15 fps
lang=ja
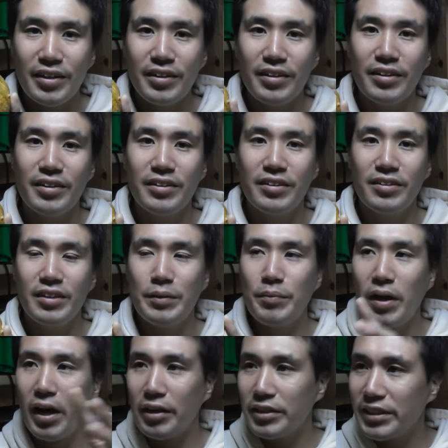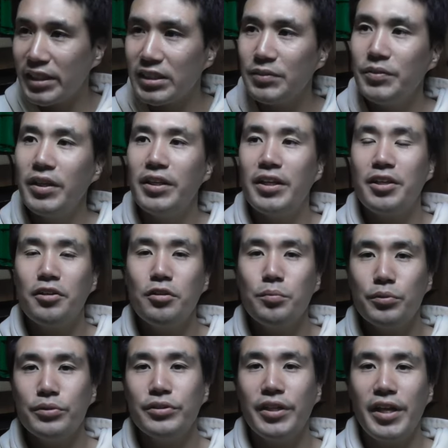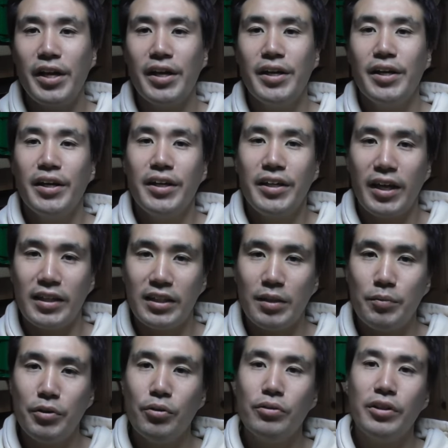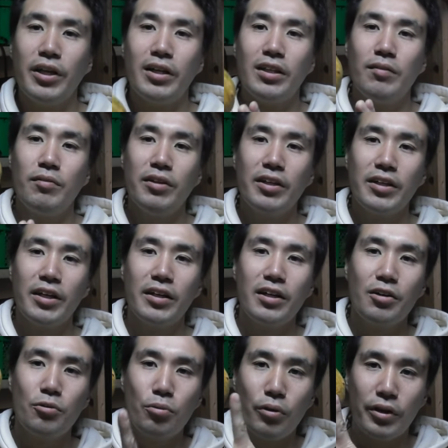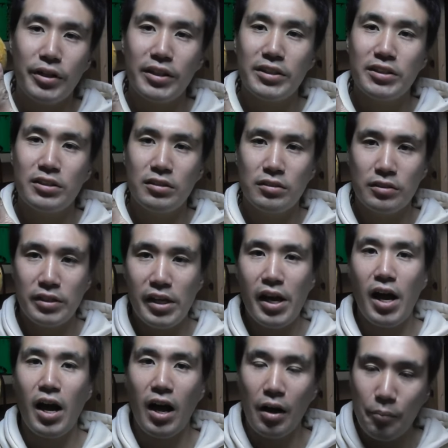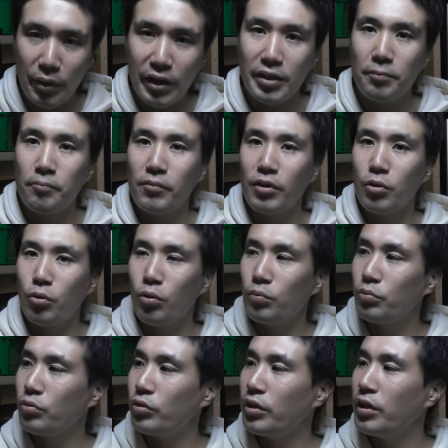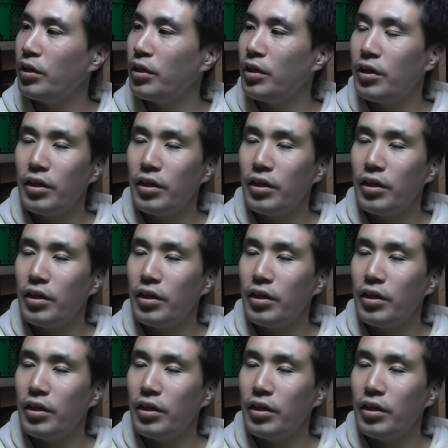うん。今ある設備でできる分でやってみようってやってみた結果、これですんげえ甘い。本当に。